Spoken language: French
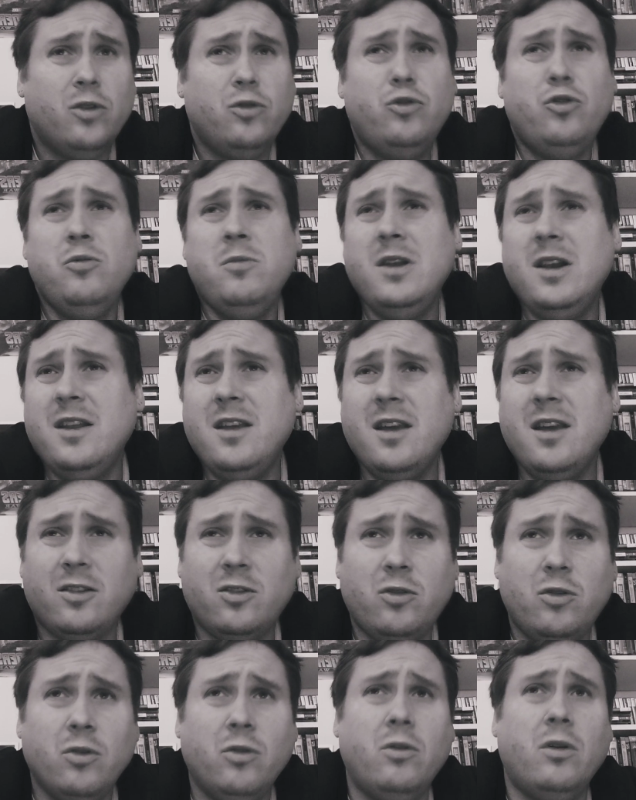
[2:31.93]

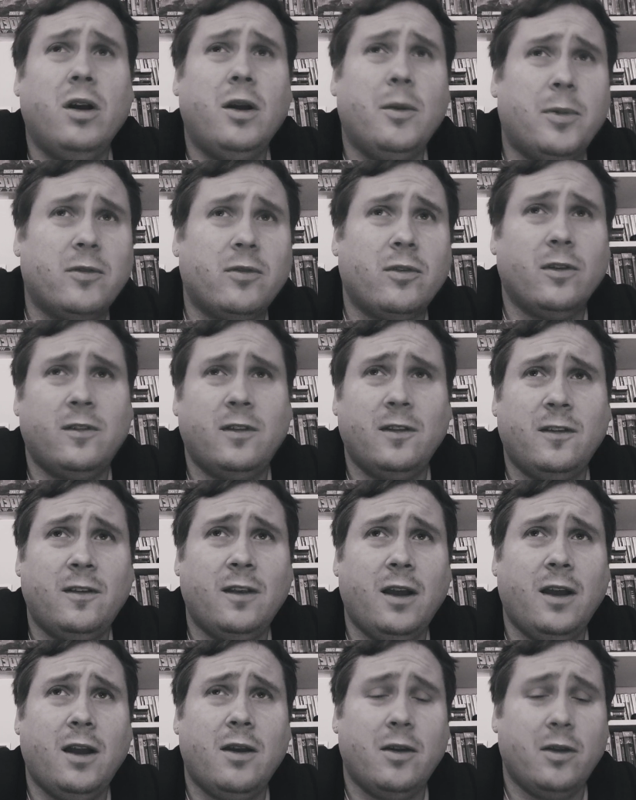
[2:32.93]
d'humiliation, hein, parce que c'est
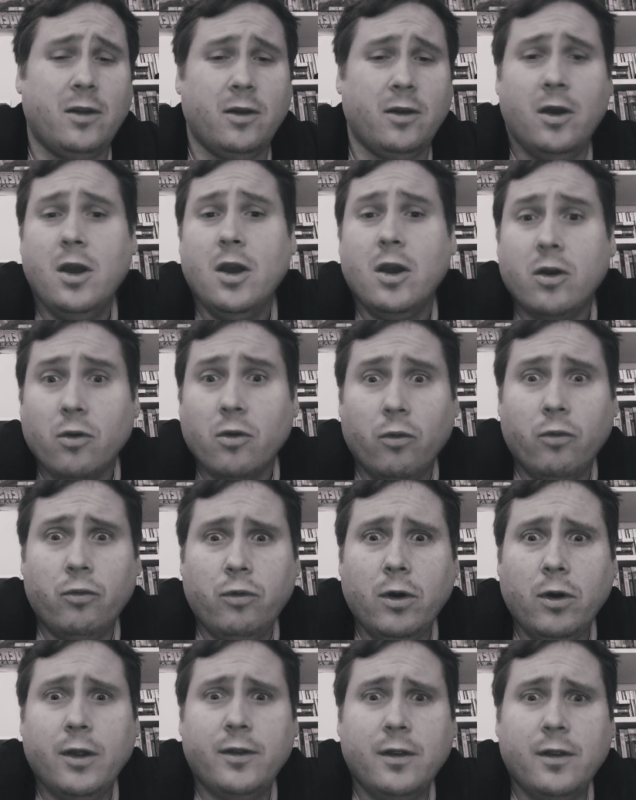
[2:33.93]
ça. On
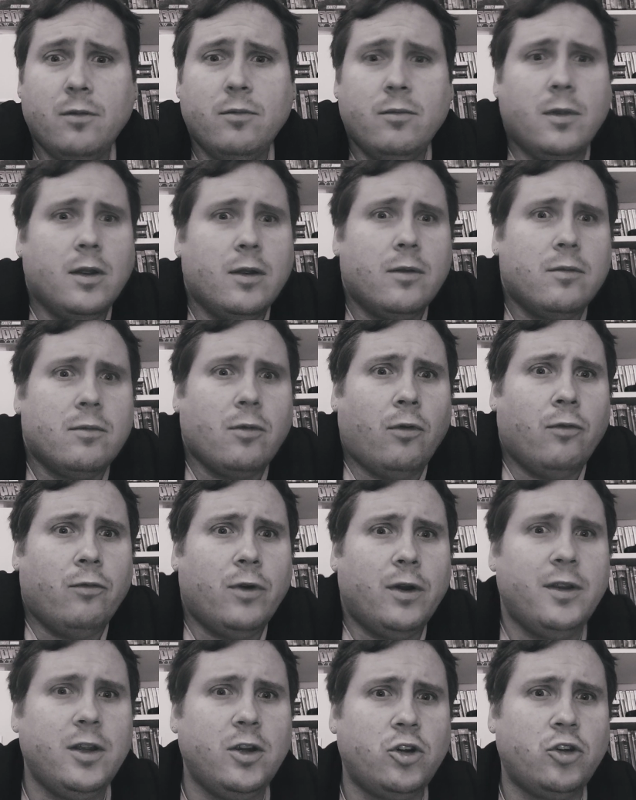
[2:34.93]
voit, on
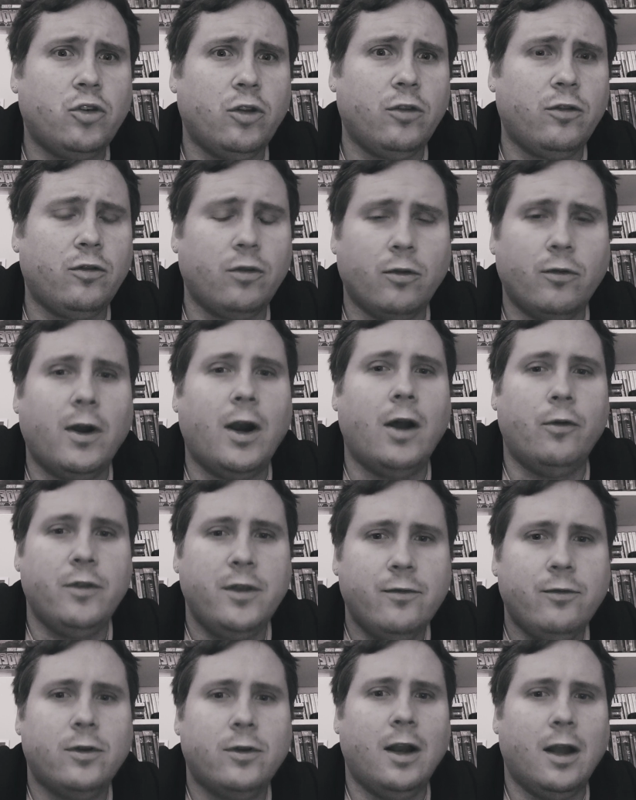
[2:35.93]
voit des choses voilà, au
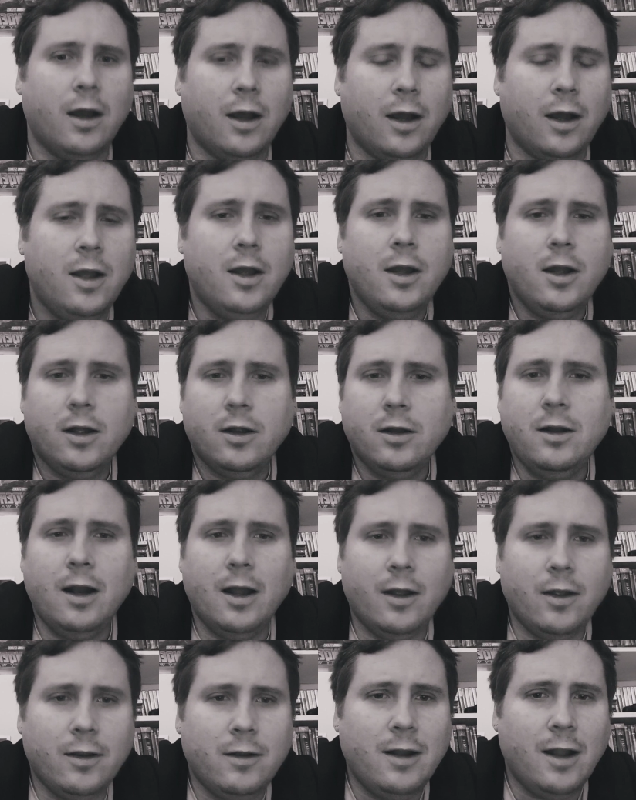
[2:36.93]
niveau de la, de
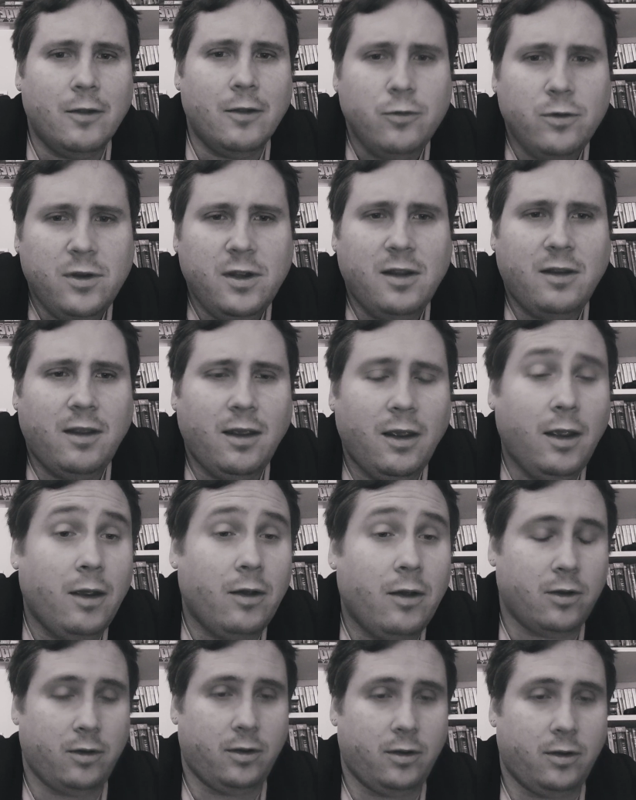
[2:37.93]
la, nudité
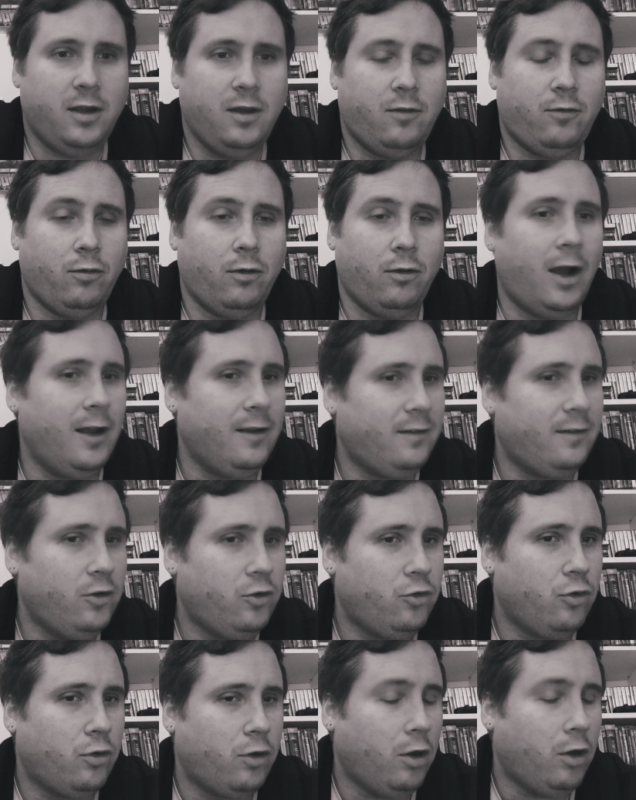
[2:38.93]
qui sont assez
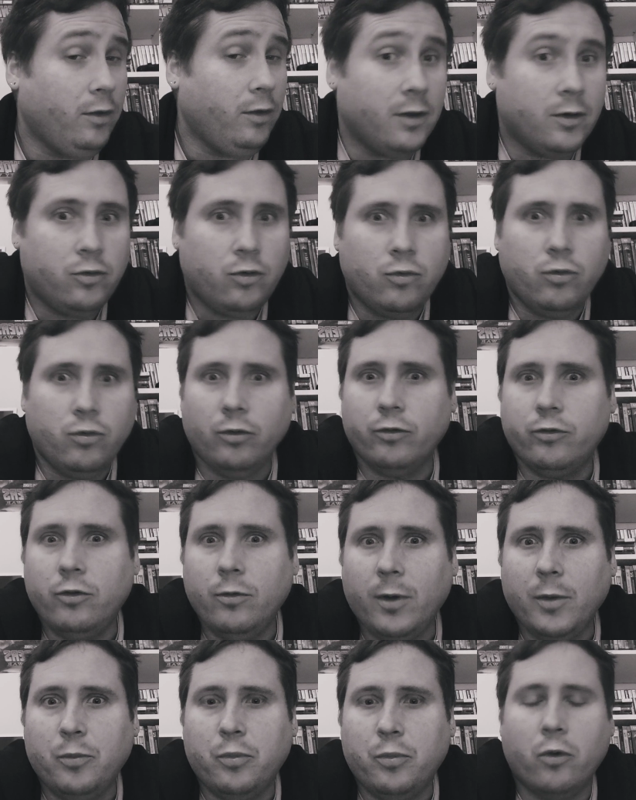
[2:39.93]
choquantes, et du coup, on se
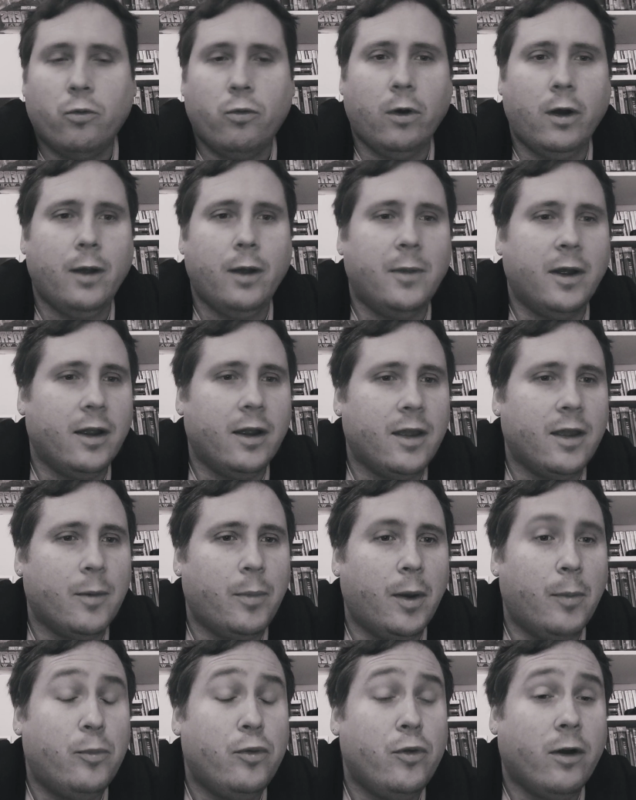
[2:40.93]
demande pourquoi eh ben, il n'y a
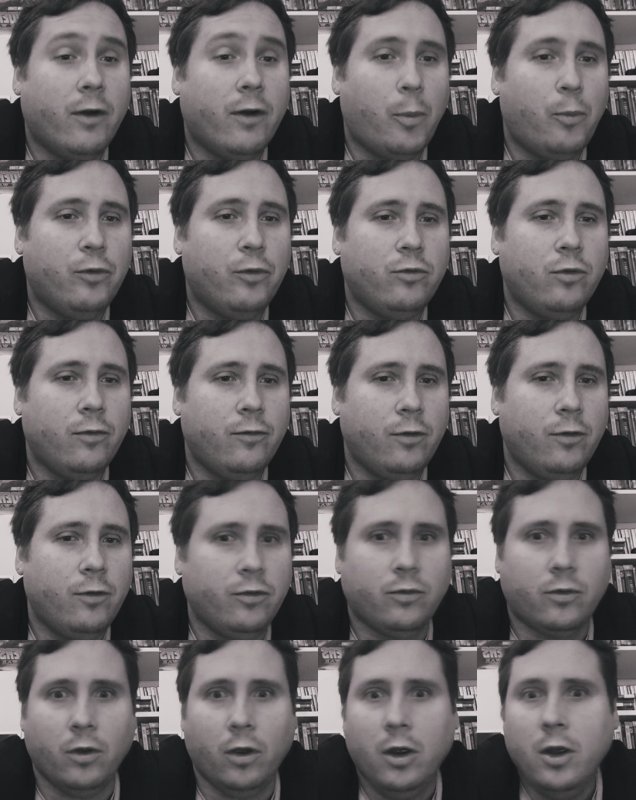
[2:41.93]
pas pu avoir plus de
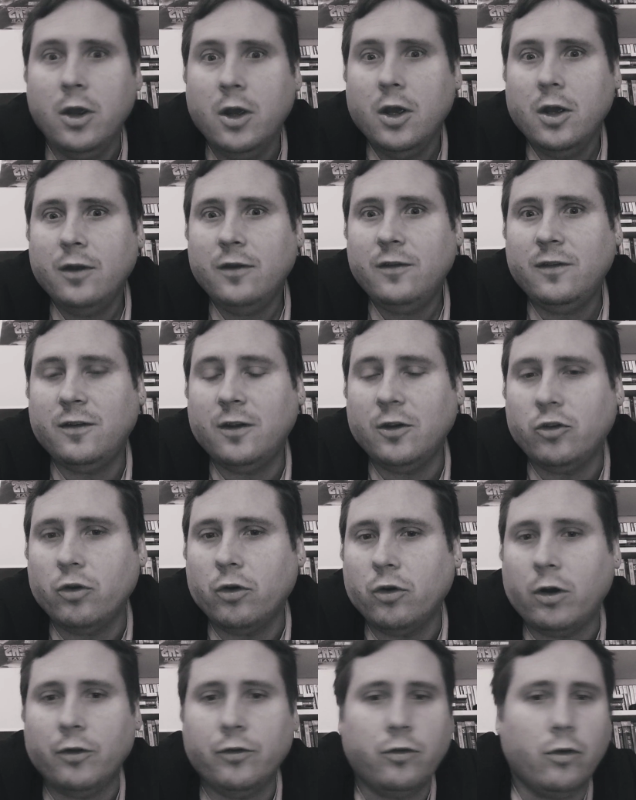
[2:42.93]
violence. que si c'est
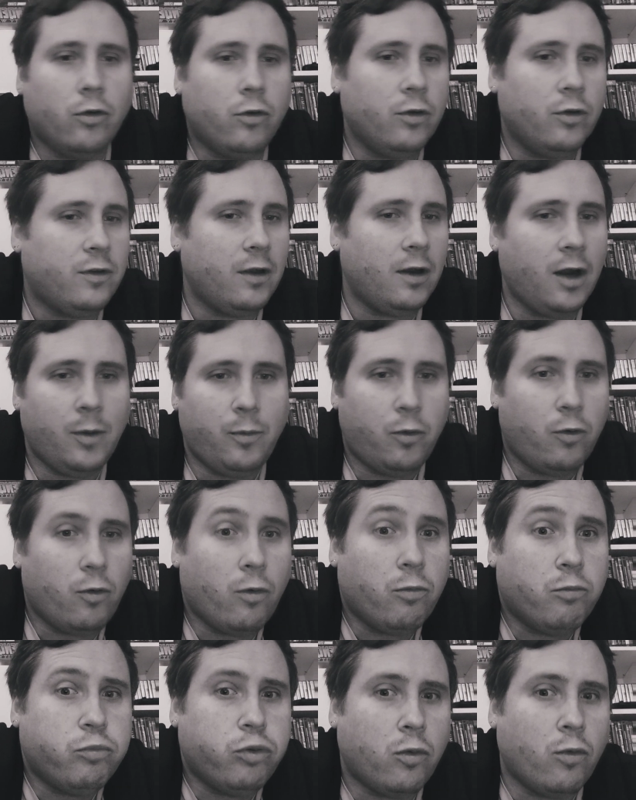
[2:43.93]
choquant de ce côté-là,
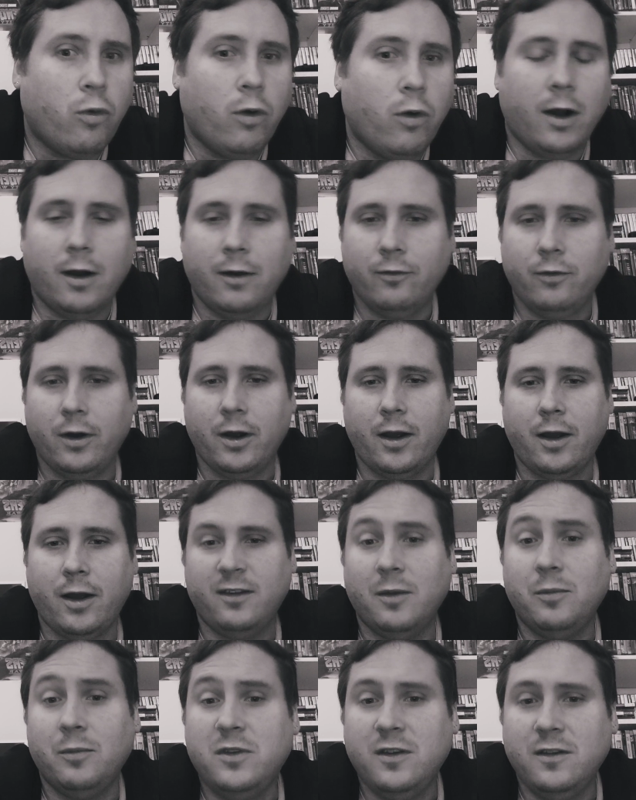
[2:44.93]
pourquoi avoir
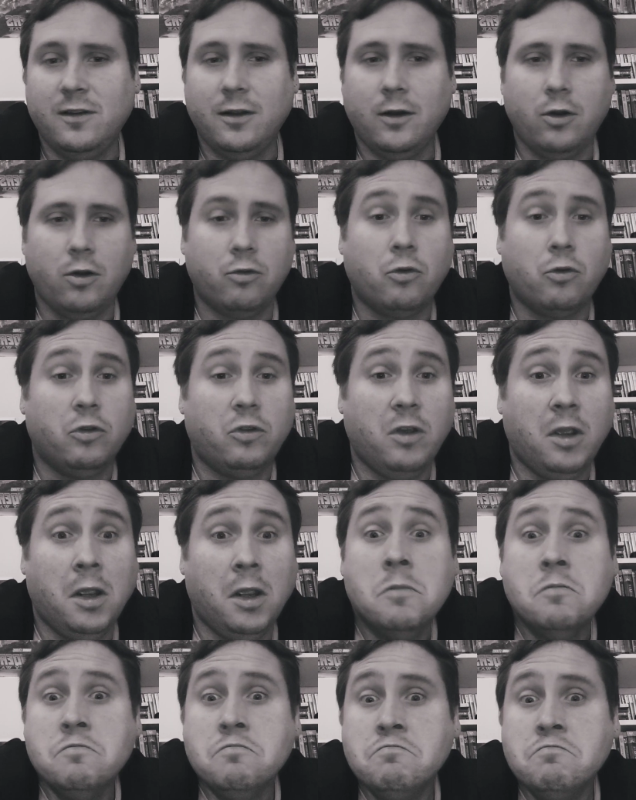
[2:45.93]
aseptisé de l'autre
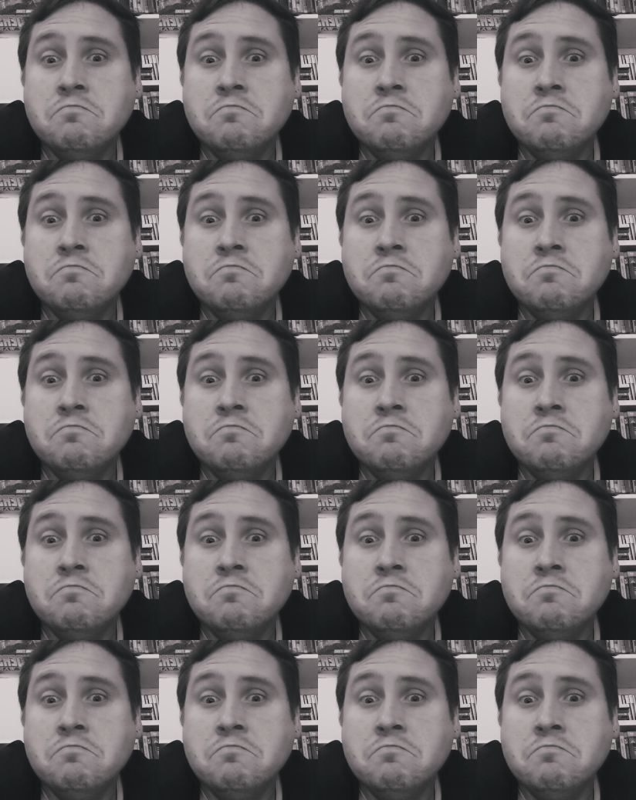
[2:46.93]
côté